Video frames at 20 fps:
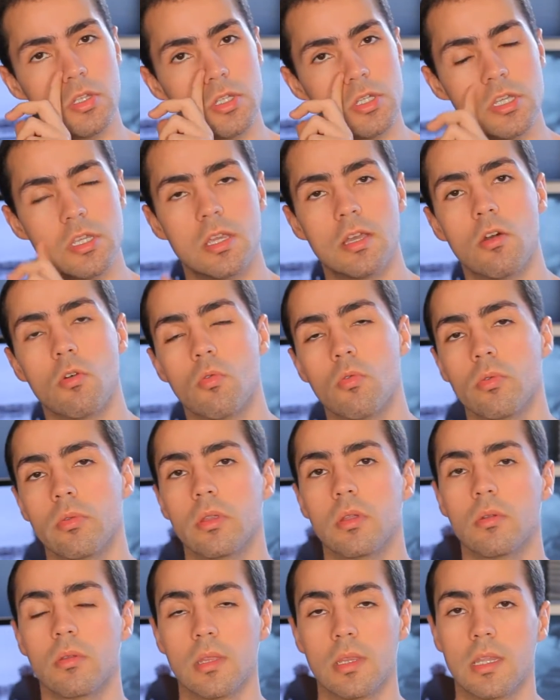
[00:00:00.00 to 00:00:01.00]
tinha
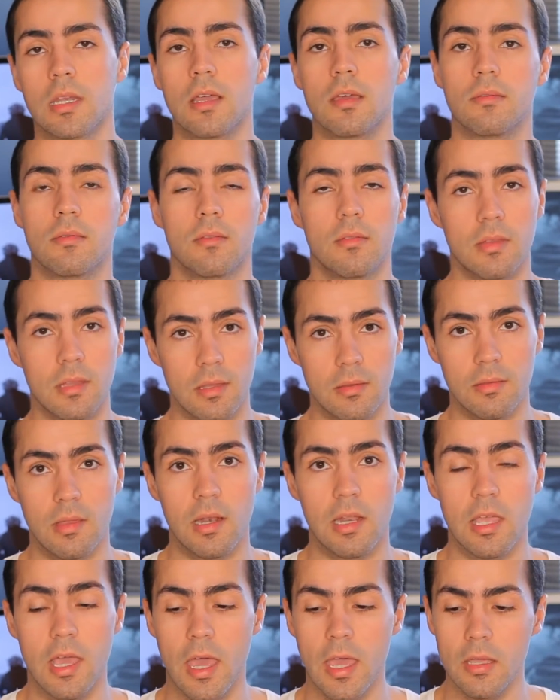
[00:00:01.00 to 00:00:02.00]
alguns anos atrás nas
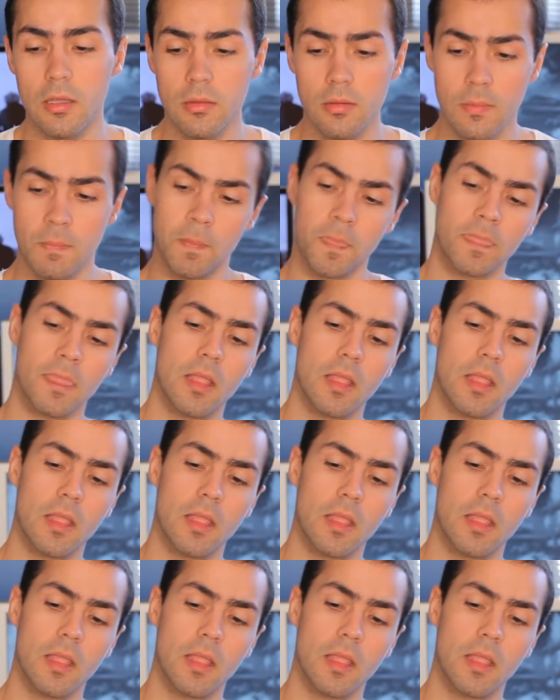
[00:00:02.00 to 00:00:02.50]
DSLRs.